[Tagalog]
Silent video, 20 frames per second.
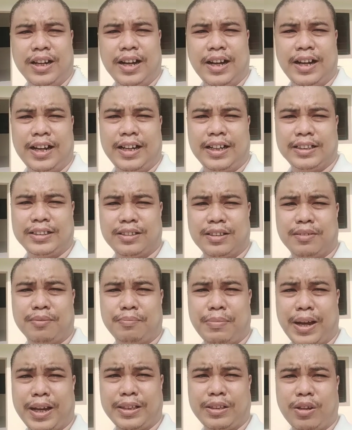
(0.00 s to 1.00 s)
at
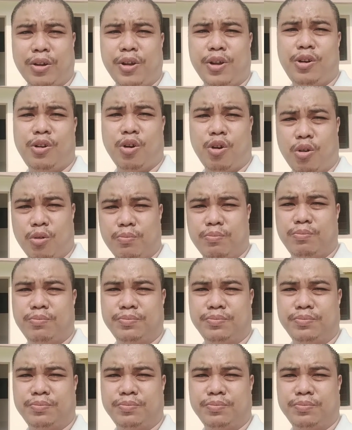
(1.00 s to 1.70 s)
pakita ko yung loob.